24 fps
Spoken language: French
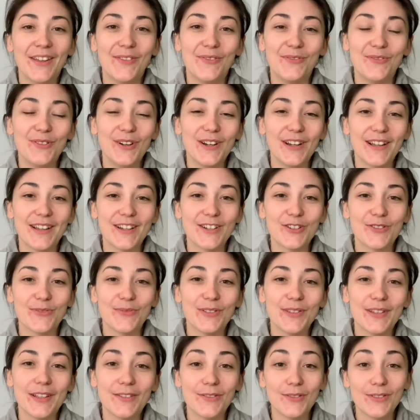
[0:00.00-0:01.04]
Voilà, je vous
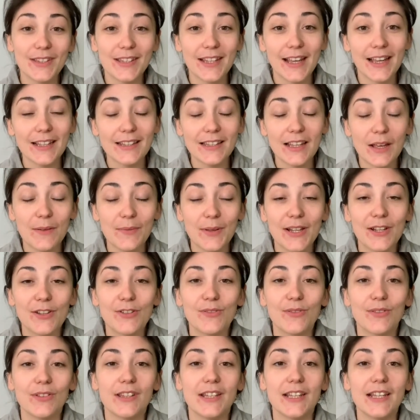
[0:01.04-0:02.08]
souhaite une très très belle
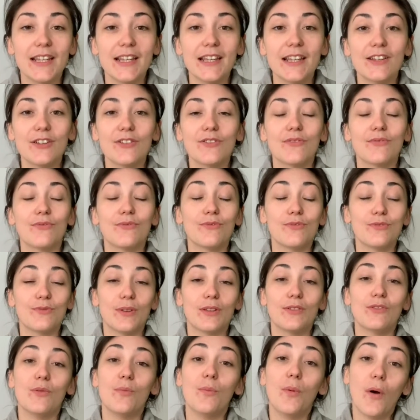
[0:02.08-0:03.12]
journée, je vous
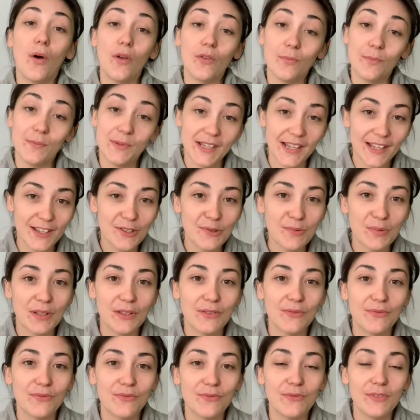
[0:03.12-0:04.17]
souhaite de prendre bien soin
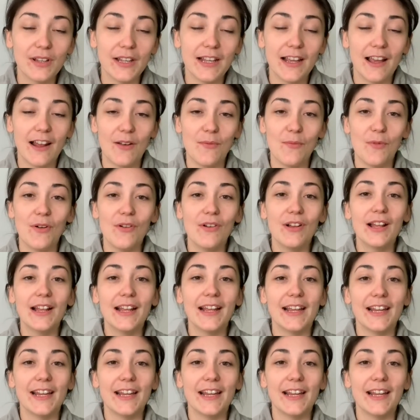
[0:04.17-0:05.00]
de vous également,